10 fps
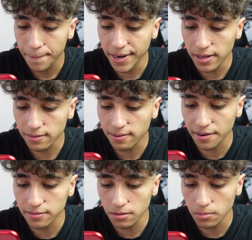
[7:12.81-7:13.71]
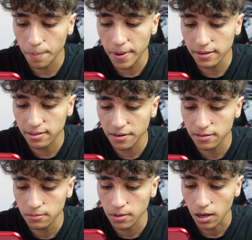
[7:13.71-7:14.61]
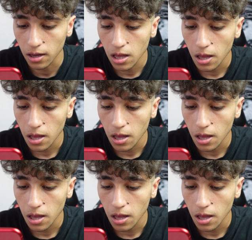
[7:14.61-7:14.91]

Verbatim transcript: Beni tanıdın mı? Beni tanıdın mı?